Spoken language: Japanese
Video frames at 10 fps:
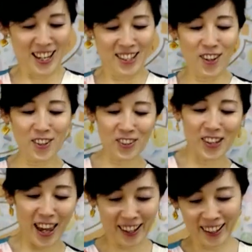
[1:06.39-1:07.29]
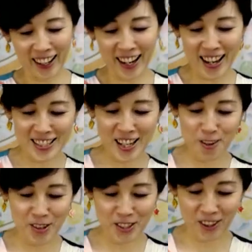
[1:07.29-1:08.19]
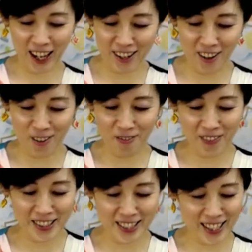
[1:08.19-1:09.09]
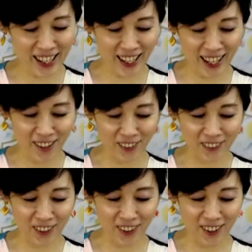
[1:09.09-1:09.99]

ということで、カラーセラピスト界の松坂慶子こと